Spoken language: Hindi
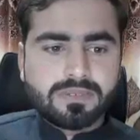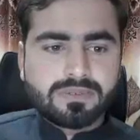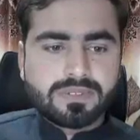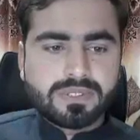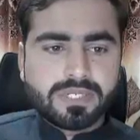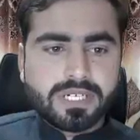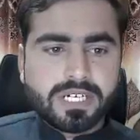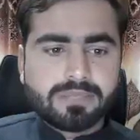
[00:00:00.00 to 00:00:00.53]

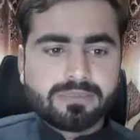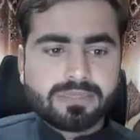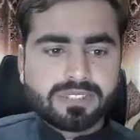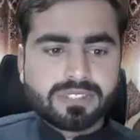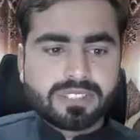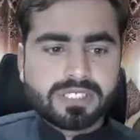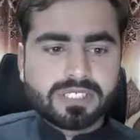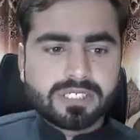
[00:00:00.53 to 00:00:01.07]
after
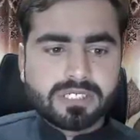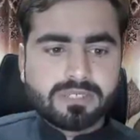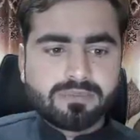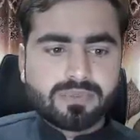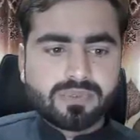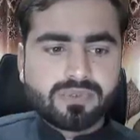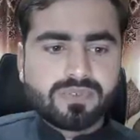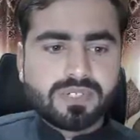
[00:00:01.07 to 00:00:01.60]
administrator
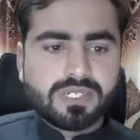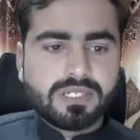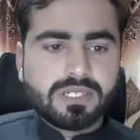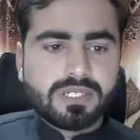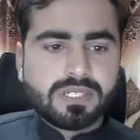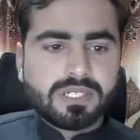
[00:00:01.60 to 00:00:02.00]
approval